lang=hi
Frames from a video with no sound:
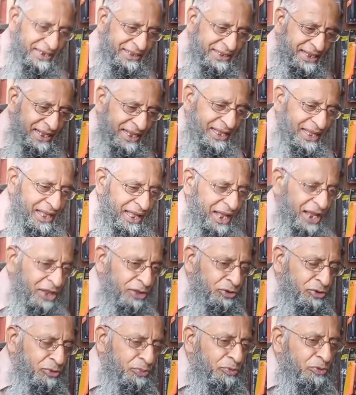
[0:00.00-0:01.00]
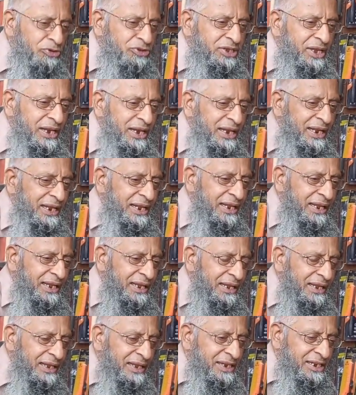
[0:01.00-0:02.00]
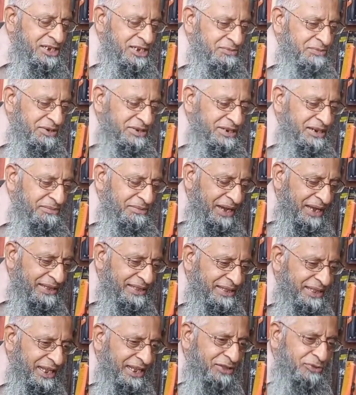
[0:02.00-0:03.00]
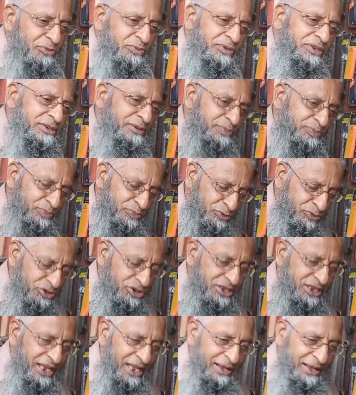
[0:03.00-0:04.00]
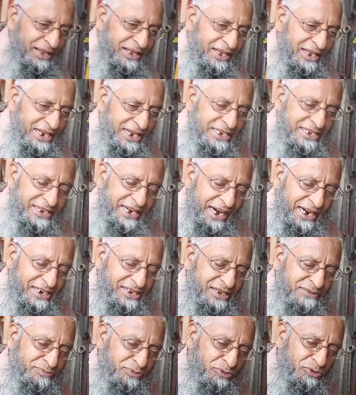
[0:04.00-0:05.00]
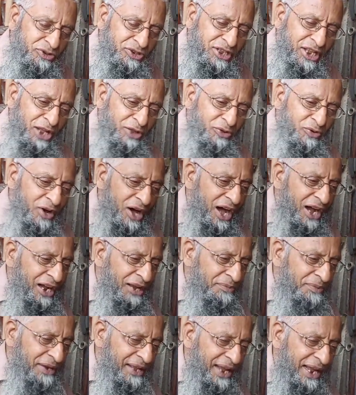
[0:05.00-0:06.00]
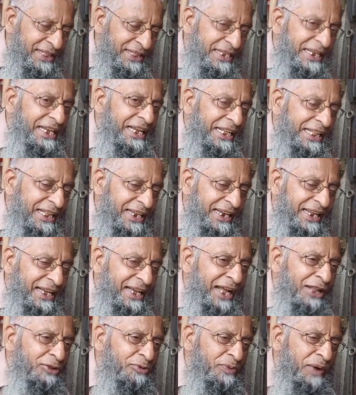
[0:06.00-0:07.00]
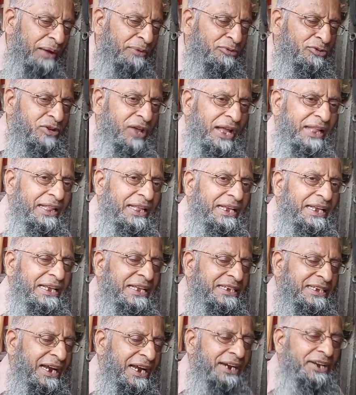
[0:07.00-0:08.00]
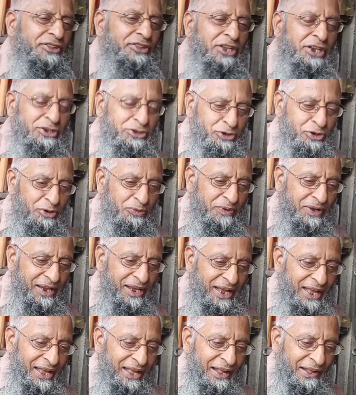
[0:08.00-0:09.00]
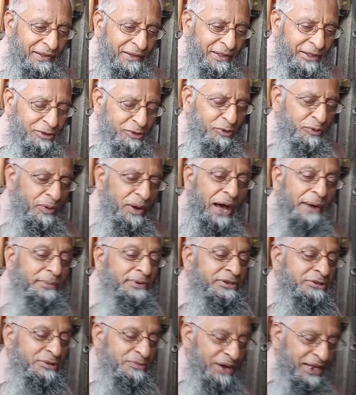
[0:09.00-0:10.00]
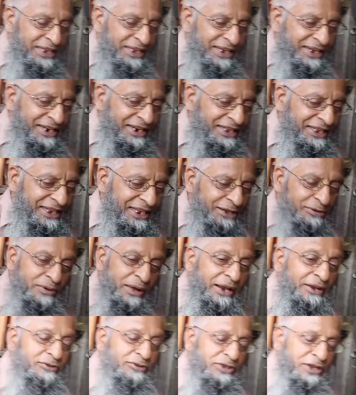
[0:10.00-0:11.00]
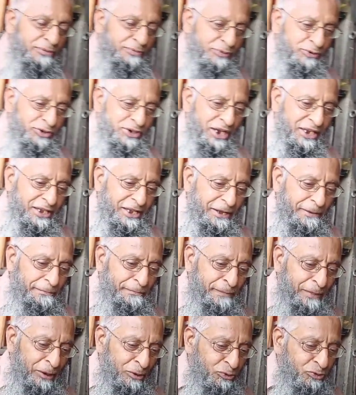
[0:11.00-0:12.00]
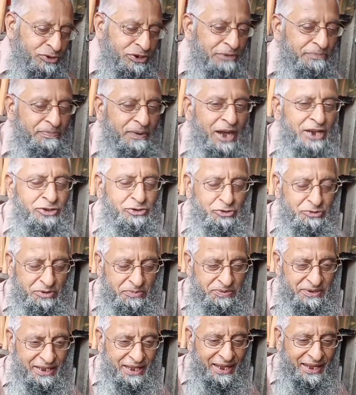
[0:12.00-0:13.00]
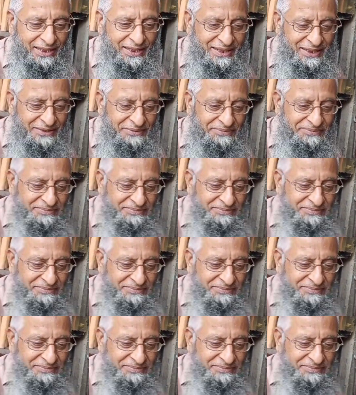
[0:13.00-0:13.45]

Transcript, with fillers: आ जाता है बहुत सारे कस्टमर जब आते हैं तो पूछते हैं साइड से पूछते हैं तो आके फिर कहते हैं कितने का तो भाई मुझे कहते हैं साढ़े तीन सौ रुपये का है तो फिर आपस में बातें करते हैं मैंने उससे पूछा था उसने पाँच सौ रुपये बताया